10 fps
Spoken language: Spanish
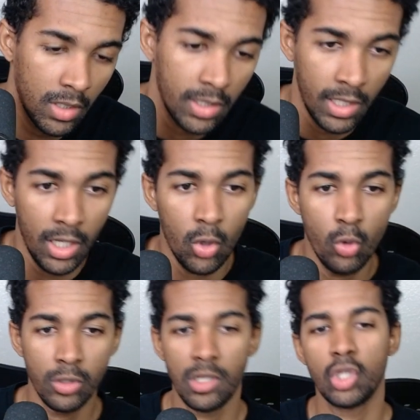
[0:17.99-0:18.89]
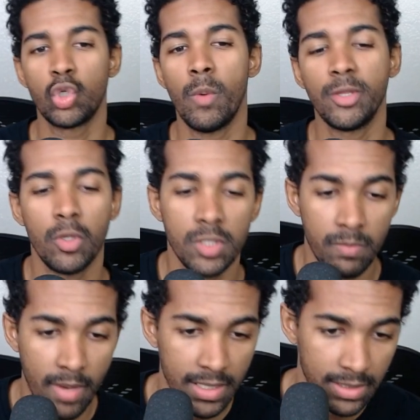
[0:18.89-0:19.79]
Eh, con uno de los subatons
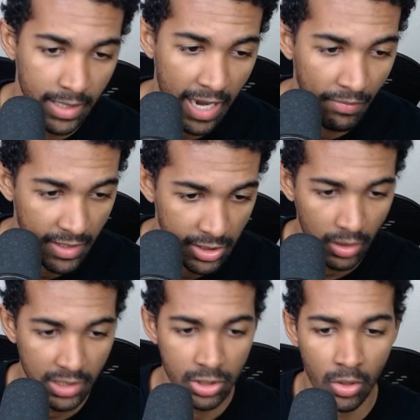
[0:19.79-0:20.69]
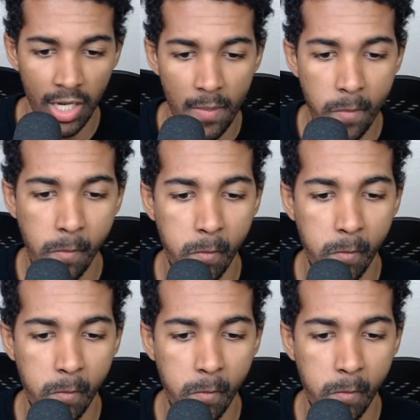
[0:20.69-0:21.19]
más grandes, ¿no? En la historia.